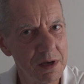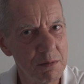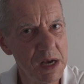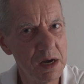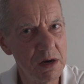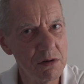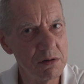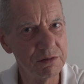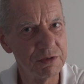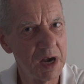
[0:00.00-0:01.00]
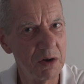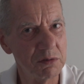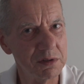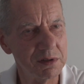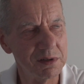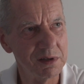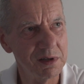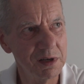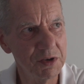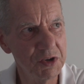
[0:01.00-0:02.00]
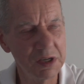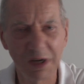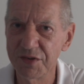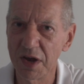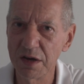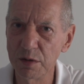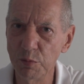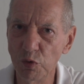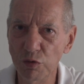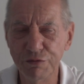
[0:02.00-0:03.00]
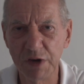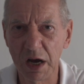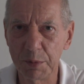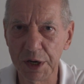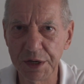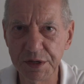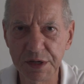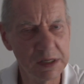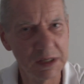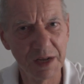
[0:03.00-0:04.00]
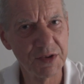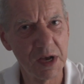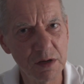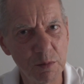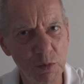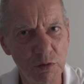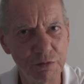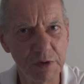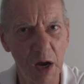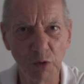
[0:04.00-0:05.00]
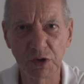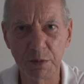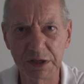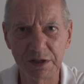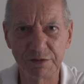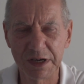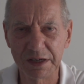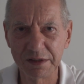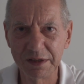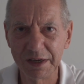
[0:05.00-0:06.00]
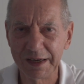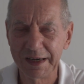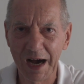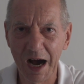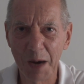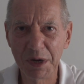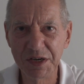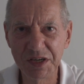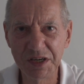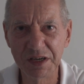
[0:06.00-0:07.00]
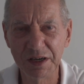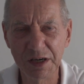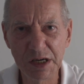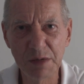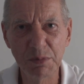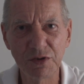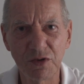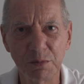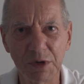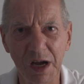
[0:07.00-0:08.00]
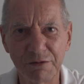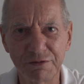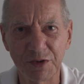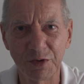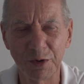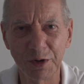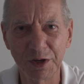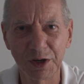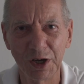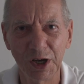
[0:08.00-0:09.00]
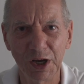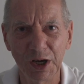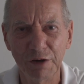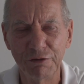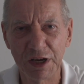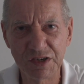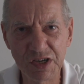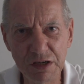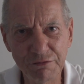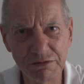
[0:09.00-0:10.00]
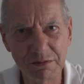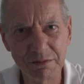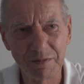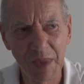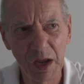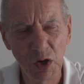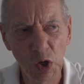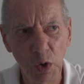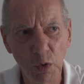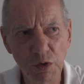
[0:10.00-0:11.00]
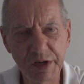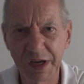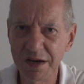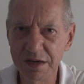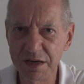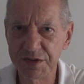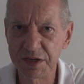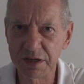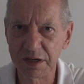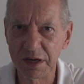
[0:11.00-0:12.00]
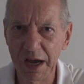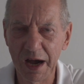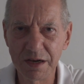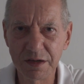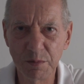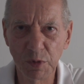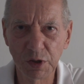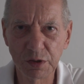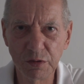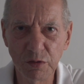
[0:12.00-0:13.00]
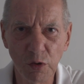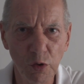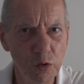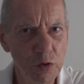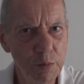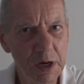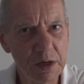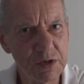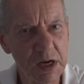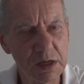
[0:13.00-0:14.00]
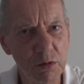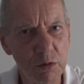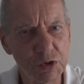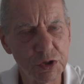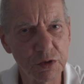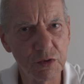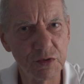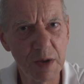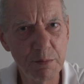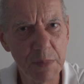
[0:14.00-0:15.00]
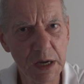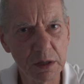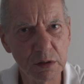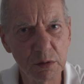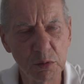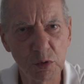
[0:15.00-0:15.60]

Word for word: Männer und Frauen, die in ganz anderen Berufen arbeiten, die in ganz anderen Berufen ausgebildet werden, aber die ihre Liebe zum Kraftfahrzeug vertiefen und Kenntnisse erhalten möchten über technologische Zusammenhänge.